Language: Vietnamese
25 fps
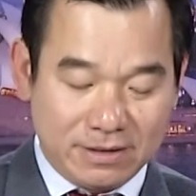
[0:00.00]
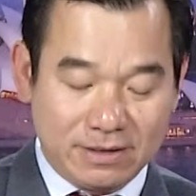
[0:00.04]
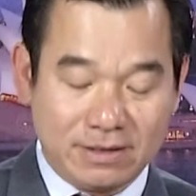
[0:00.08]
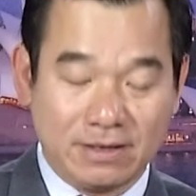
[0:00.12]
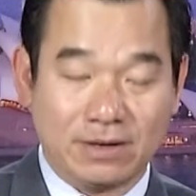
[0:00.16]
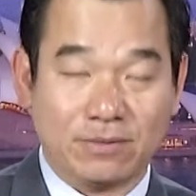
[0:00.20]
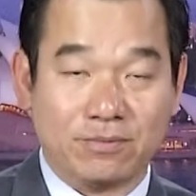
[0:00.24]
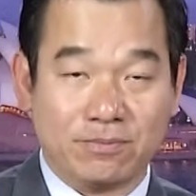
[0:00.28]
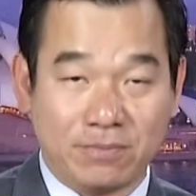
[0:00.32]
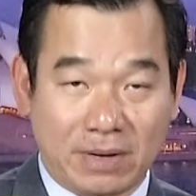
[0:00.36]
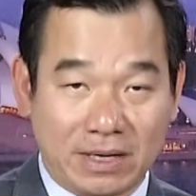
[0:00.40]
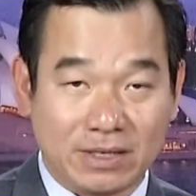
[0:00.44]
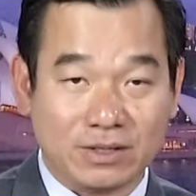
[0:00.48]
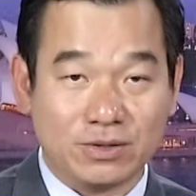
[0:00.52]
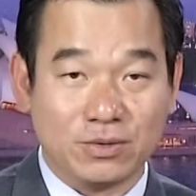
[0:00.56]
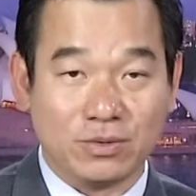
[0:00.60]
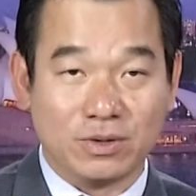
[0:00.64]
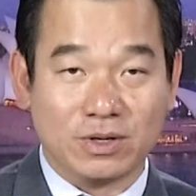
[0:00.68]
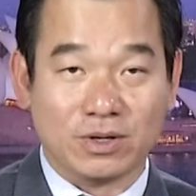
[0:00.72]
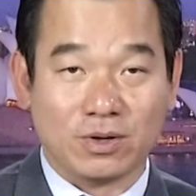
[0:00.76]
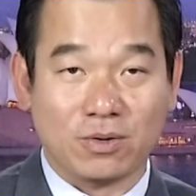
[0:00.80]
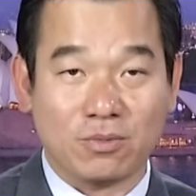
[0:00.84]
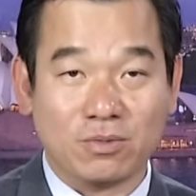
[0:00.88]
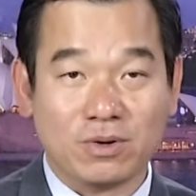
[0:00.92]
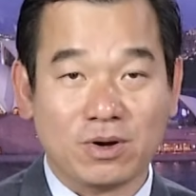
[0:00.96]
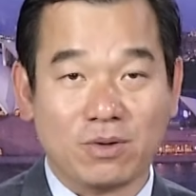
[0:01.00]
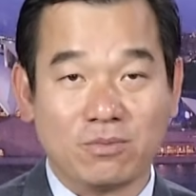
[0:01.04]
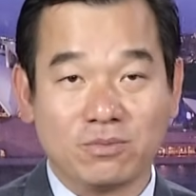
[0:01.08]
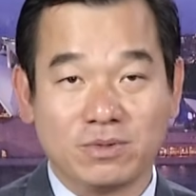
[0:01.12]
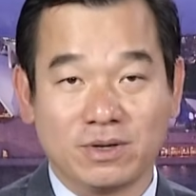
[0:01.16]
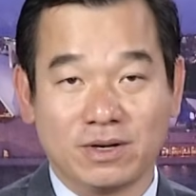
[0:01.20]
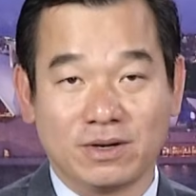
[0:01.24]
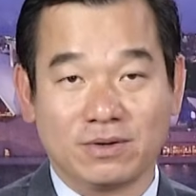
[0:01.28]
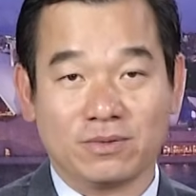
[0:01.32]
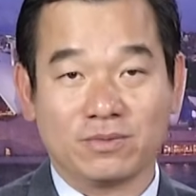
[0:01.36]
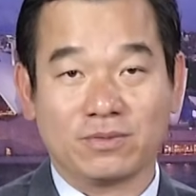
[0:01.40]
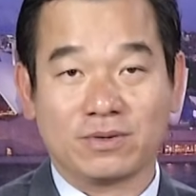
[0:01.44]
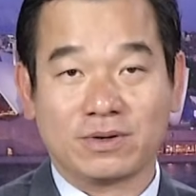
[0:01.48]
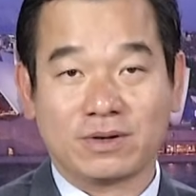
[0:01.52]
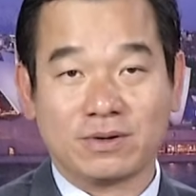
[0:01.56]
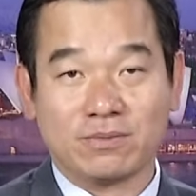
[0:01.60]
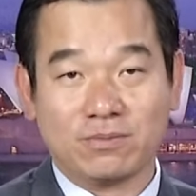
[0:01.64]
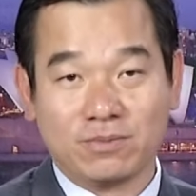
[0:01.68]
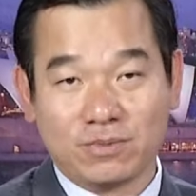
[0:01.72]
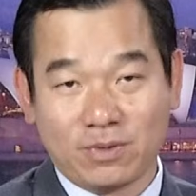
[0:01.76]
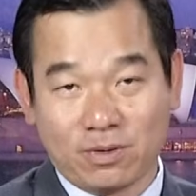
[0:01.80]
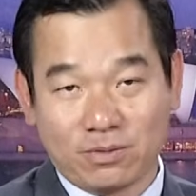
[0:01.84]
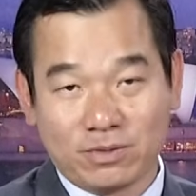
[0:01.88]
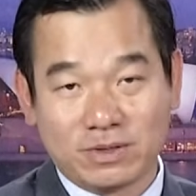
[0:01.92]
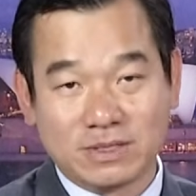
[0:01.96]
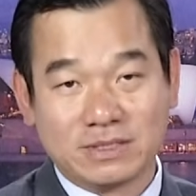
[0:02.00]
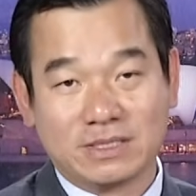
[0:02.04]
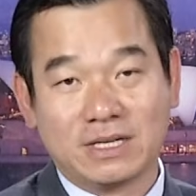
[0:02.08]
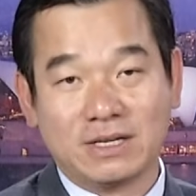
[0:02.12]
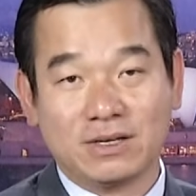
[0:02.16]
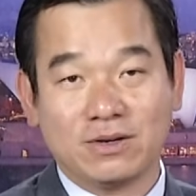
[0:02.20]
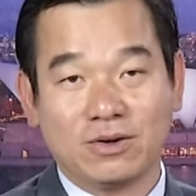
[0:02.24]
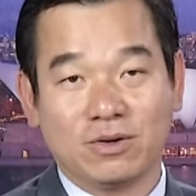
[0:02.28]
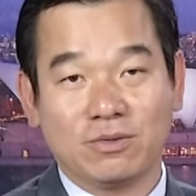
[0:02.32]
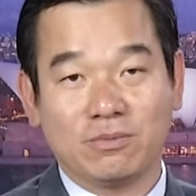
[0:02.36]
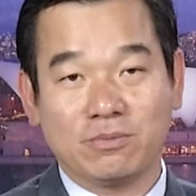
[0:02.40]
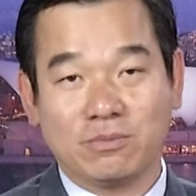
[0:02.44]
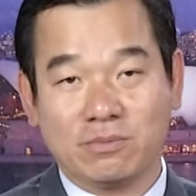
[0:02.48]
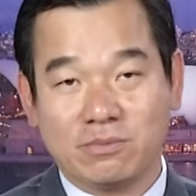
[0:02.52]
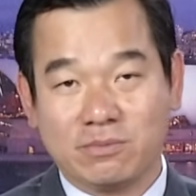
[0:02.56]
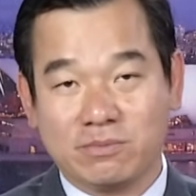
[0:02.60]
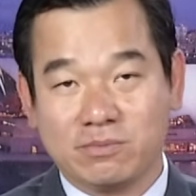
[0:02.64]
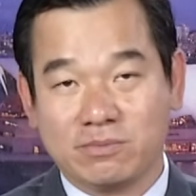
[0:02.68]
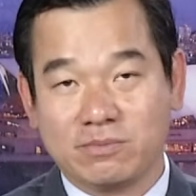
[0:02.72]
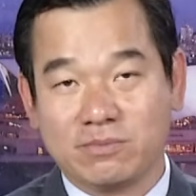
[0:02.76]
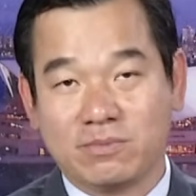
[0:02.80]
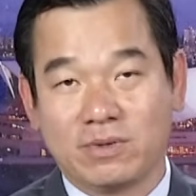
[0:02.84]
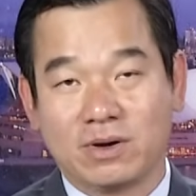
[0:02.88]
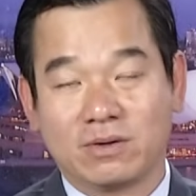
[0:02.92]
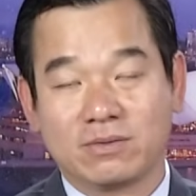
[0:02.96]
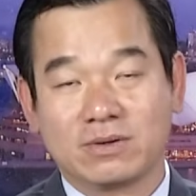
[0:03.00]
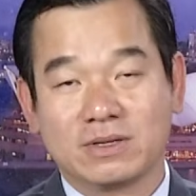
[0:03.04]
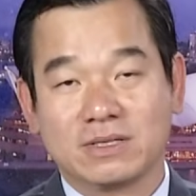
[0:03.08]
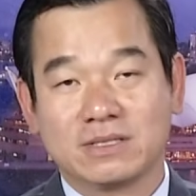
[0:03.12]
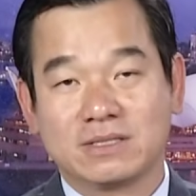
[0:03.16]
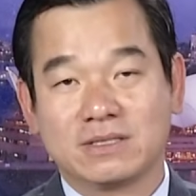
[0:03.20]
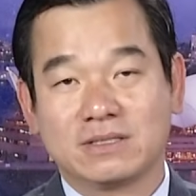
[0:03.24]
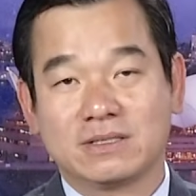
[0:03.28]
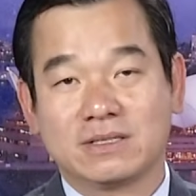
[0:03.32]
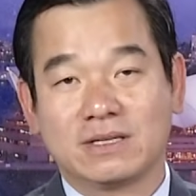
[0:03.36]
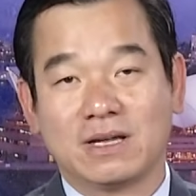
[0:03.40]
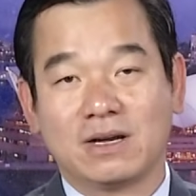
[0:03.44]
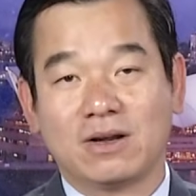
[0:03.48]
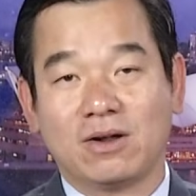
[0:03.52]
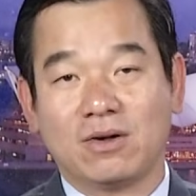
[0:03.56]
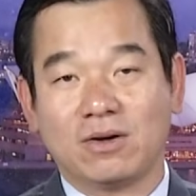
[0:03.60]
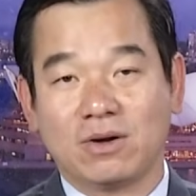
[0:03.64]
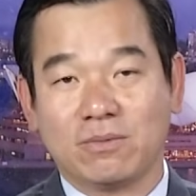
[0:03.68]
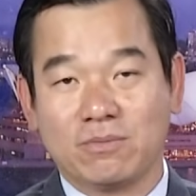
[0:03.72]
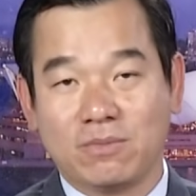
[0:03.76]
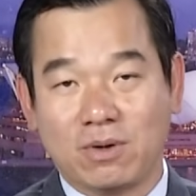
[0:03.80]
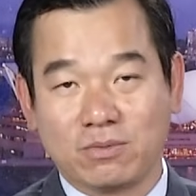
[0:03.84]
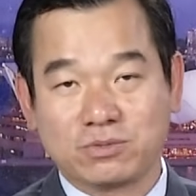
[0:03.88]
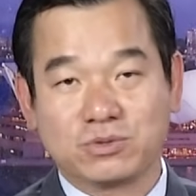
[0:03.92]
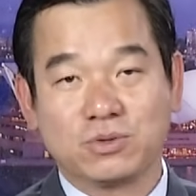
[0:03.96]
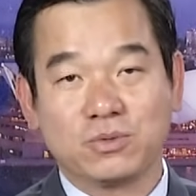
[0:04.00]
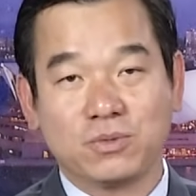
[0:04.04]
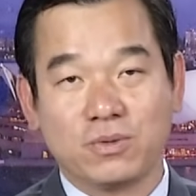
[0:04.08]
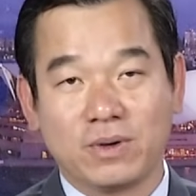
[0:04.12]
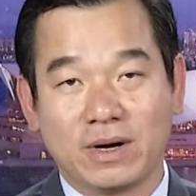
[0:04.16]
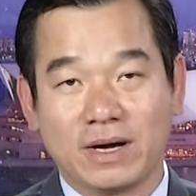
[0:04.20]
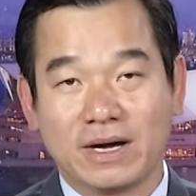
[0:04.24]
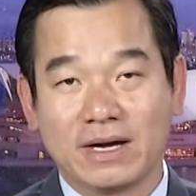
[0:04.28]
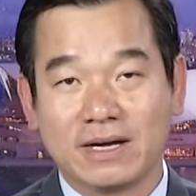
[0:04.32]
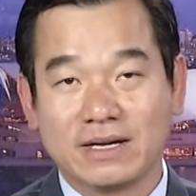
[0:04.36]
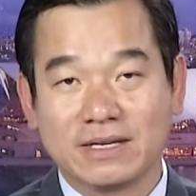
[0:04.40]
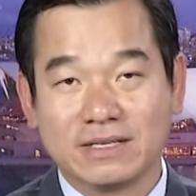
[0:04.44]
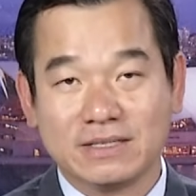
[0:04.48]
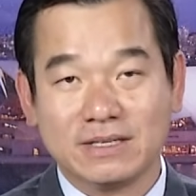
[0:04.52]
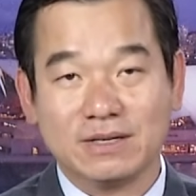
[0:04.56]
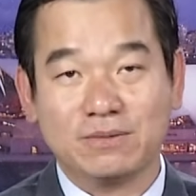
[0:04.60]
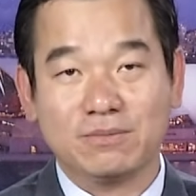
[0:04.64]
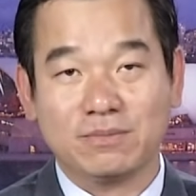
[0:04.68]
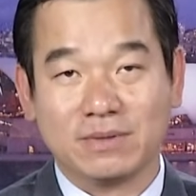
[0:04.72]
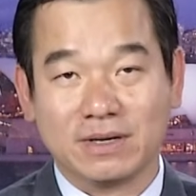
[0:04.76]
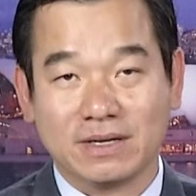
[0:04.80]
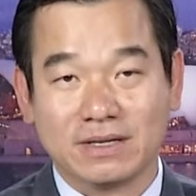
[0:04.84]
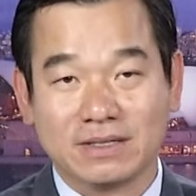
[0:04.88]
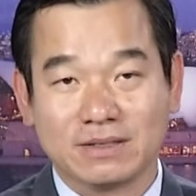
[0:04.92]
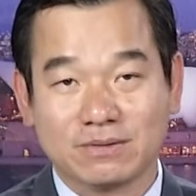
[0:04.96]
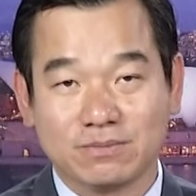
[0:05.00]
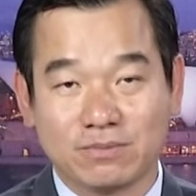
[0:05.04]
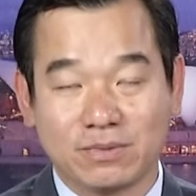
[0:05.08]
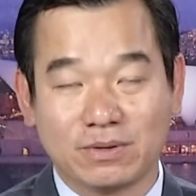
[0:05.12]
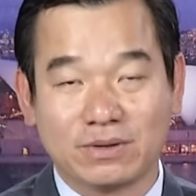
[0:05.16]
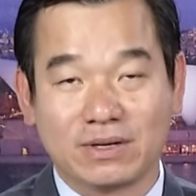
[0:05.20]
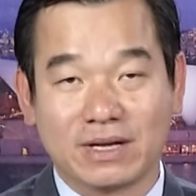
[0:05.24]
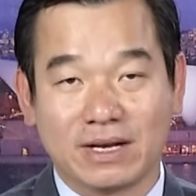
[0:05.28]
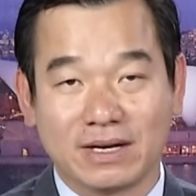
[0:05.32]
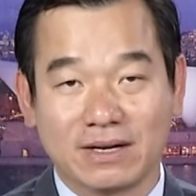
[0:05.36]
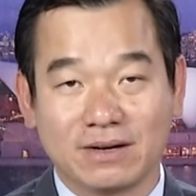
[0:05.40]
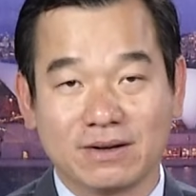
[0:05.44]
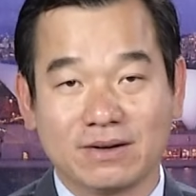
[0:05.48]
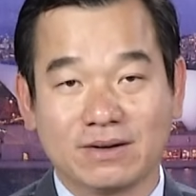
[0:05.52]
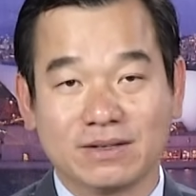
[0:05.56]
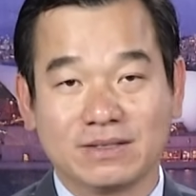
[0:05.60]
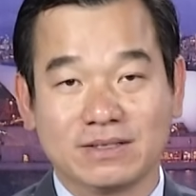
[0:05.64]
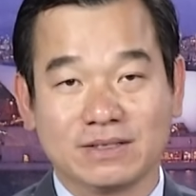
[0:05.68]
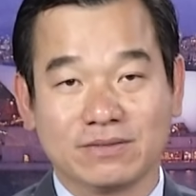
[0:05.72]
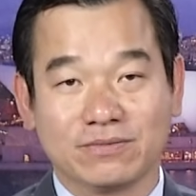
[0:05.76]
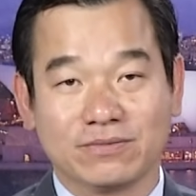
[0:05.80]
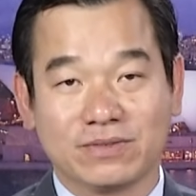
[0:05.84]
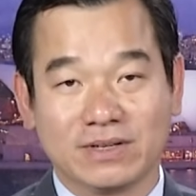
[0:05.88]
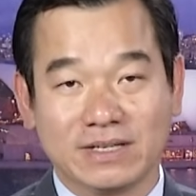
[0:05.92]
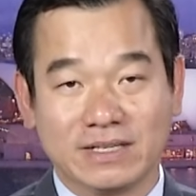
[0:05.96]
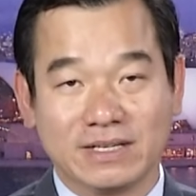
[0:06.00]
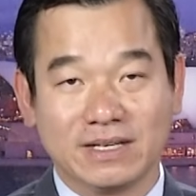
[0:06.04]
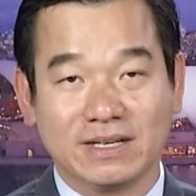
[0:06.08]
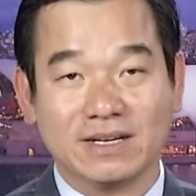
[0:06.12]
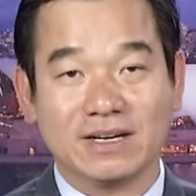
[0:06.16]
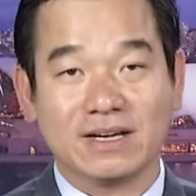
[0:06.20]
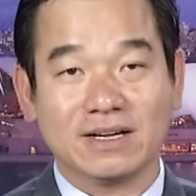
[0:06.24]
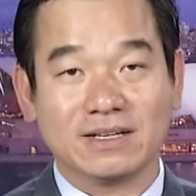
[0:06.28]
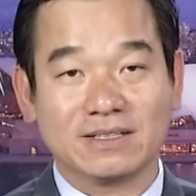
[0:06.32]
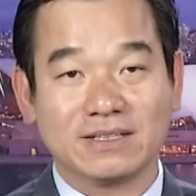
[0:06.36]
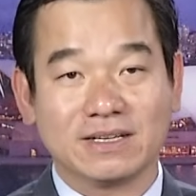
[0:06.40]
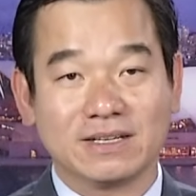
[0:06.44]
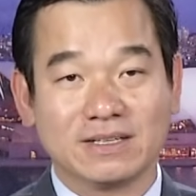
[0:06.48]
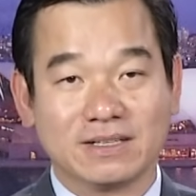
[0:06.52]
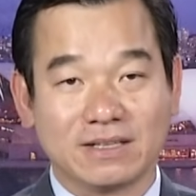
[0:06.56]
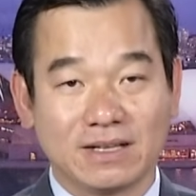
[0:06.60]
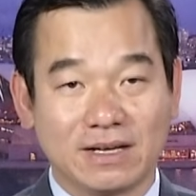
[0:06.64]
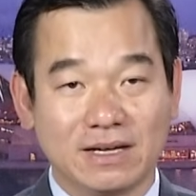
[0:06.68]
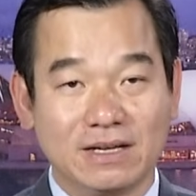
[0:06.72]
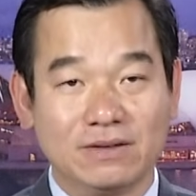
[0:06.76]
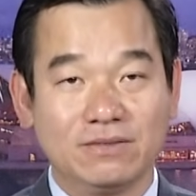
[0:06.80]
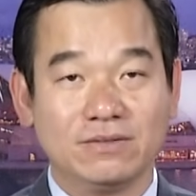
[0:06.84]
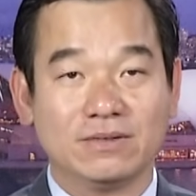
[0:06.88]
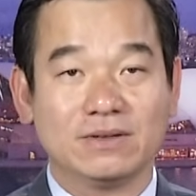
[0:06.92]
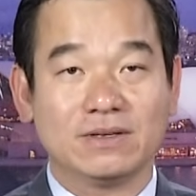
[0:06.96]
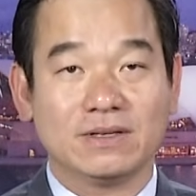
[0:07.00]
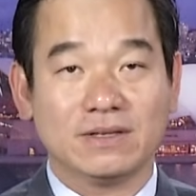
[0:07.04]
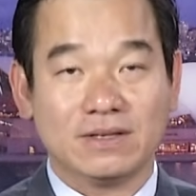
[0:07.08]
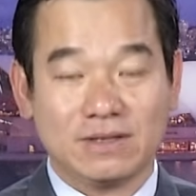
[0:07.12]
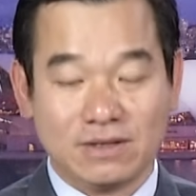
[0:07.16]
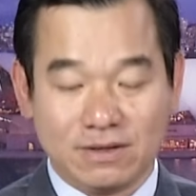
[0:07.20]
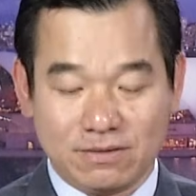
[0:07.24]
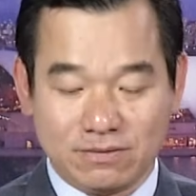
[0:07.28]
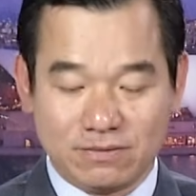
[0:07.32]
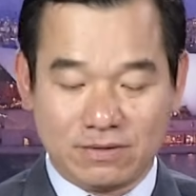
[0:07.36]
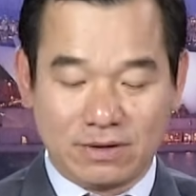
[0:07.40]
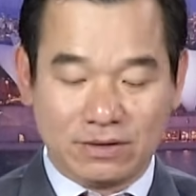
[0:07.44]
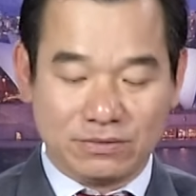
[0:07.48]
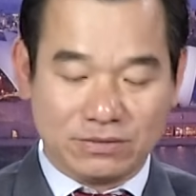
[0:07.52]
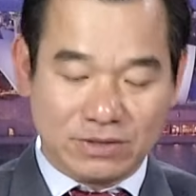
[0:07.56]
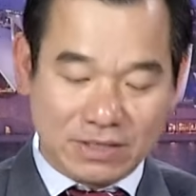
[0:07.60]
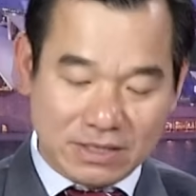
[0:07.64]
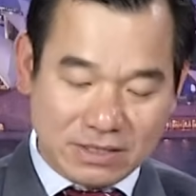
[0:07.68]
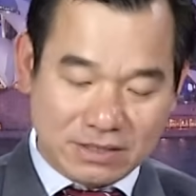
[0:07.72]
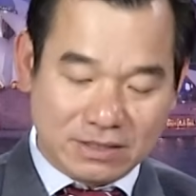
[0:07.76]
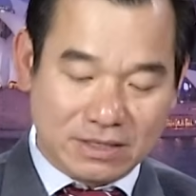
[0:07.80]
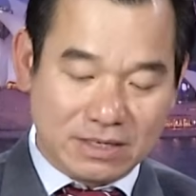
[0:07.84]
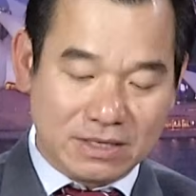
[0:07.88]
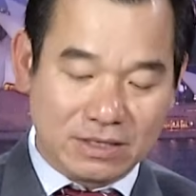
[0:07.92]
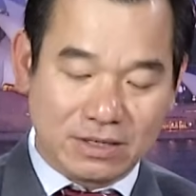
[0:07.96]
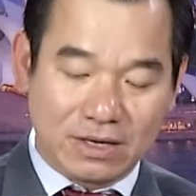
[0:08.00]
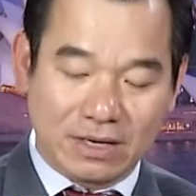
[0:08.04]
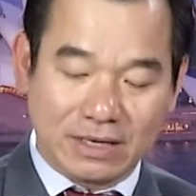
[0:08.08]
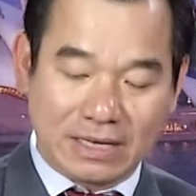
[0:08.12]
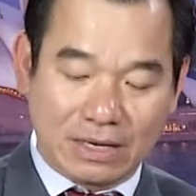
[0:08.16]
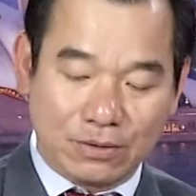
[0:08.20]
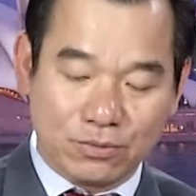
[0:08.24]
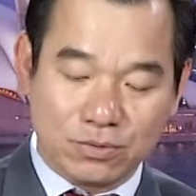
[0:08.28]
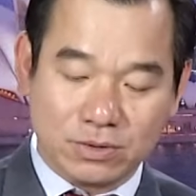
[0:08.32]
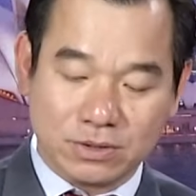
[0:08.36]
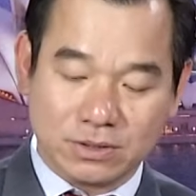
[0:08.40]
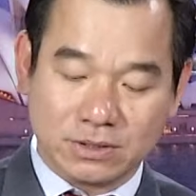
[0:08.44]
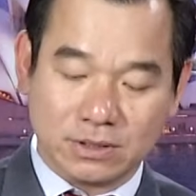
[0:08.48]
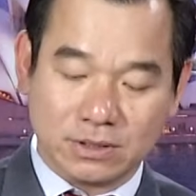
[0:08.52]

là mặc dù là cũng công nhận một cái chế độ một cái chế độ là một Trung Hoa nhưng mà bên cạnh đó thì vì những lợi ích kinh tế và chính trị kể cả quân